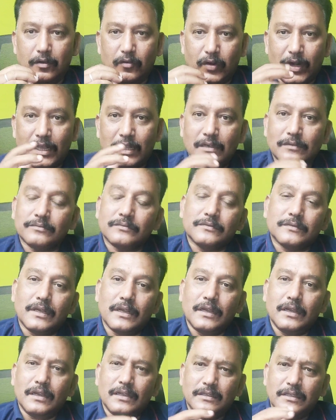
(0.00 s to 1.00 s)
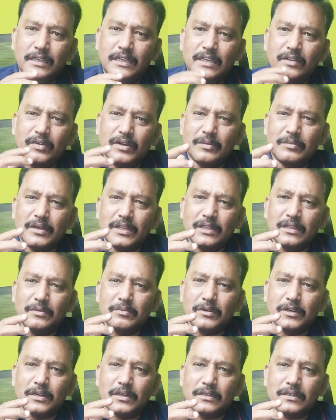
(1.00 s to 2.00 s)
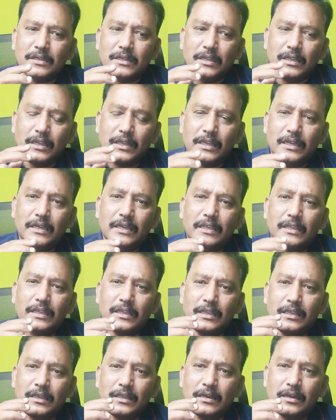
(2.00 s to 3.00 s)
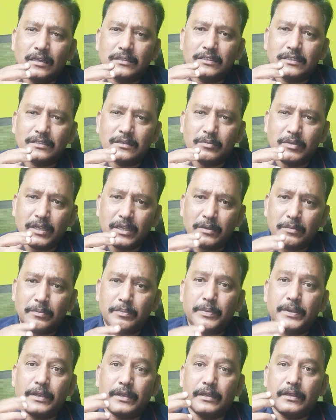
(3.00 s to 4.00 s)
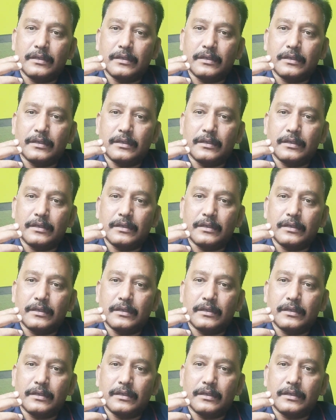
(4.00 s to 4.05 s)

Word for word: வணக்கம் திண்டிவனம் நீதிமன்றத்துக்கு இன்றைக்கி ராஜ்யசபை எம்பி